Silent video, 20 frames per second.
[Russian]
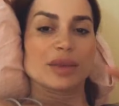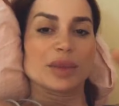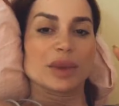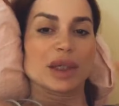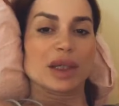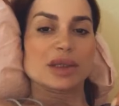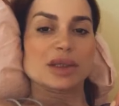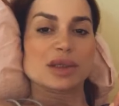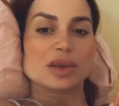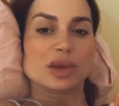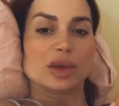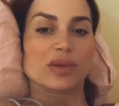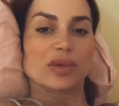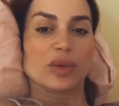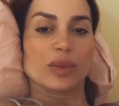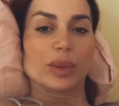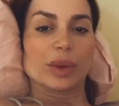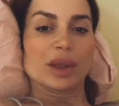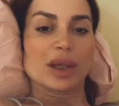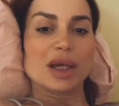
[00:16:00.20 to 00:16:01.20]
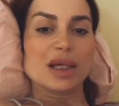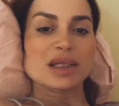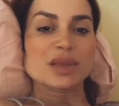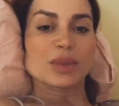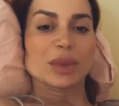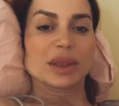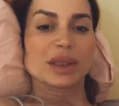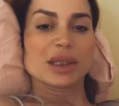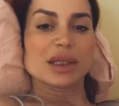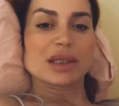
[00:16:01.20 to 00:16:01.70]
номинация у кого была,
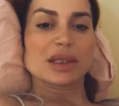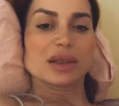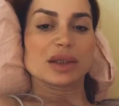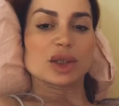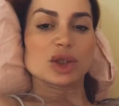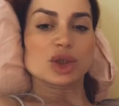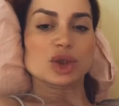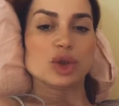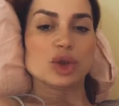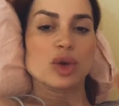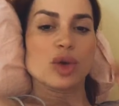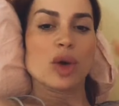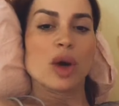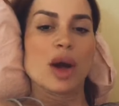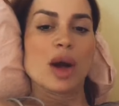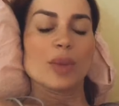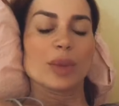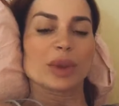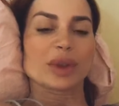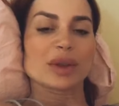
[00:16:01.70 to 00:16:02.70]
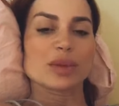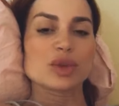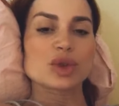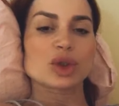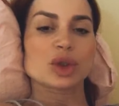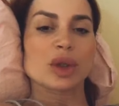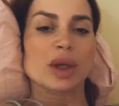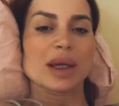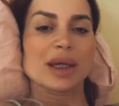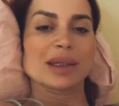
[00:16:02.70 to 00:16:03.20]
смотрите на шоу, потому
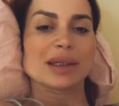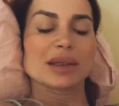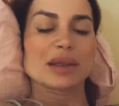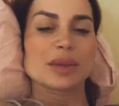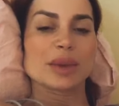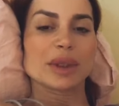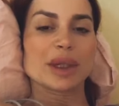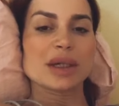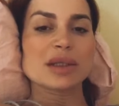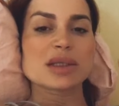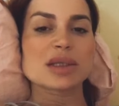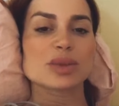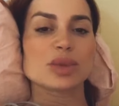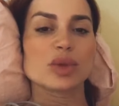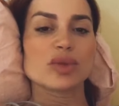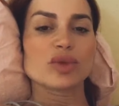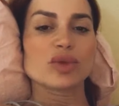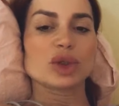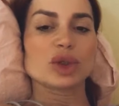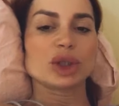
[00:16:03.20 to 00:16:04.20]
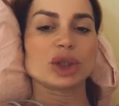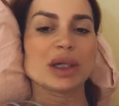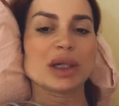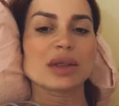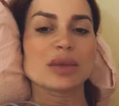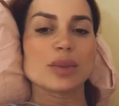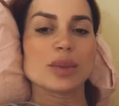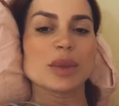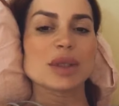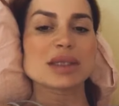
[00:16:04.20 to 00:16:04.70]
что эти номинации будем вручать
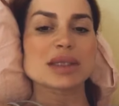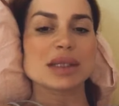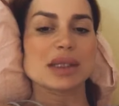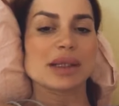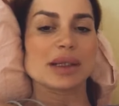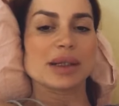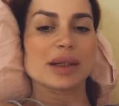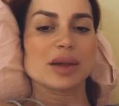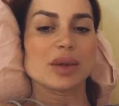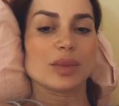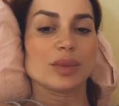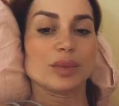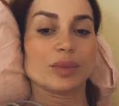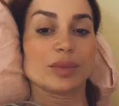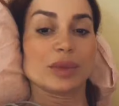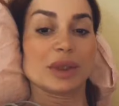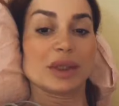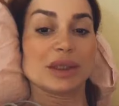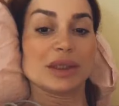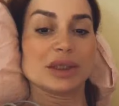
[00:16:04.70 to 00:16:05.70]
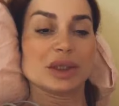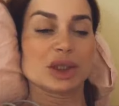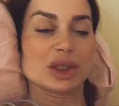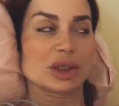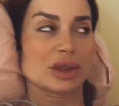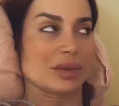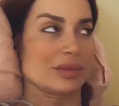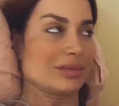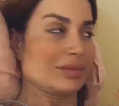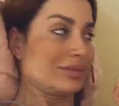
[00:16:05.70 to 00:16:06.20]
мы с Олегом
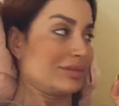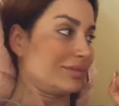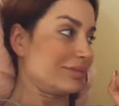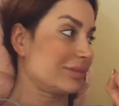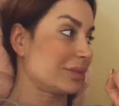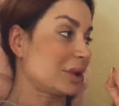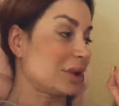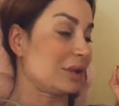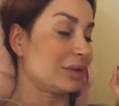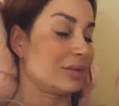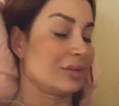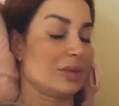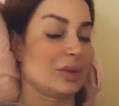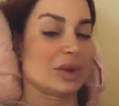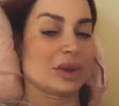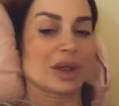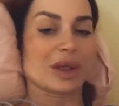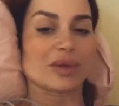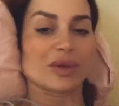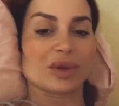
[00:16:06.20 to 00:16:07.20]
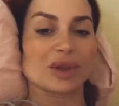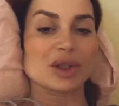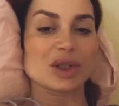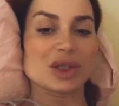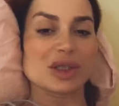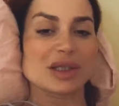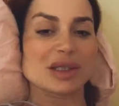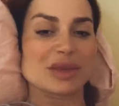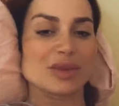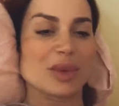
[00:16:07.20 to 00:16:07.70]
лично. Вот так вот,
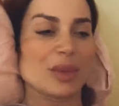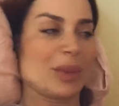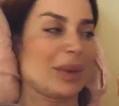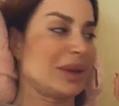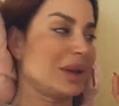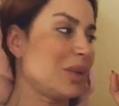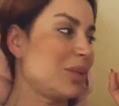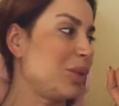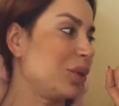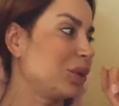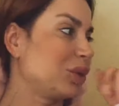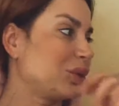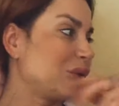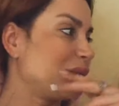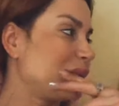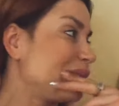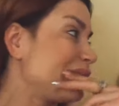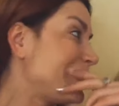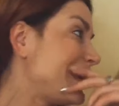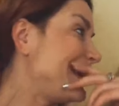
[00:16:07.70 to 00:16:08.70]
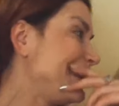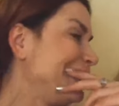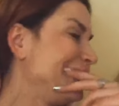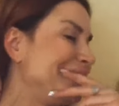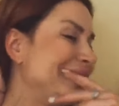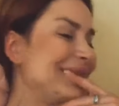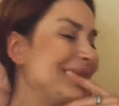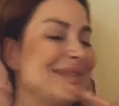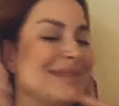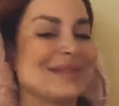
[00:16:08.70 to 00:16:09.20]
нашли себе подработку.
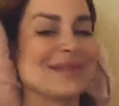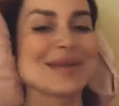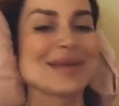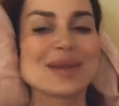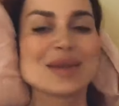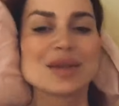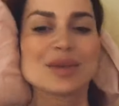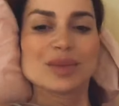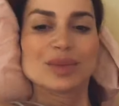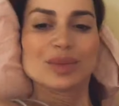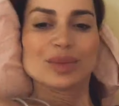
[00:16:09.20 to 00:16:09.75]
Да.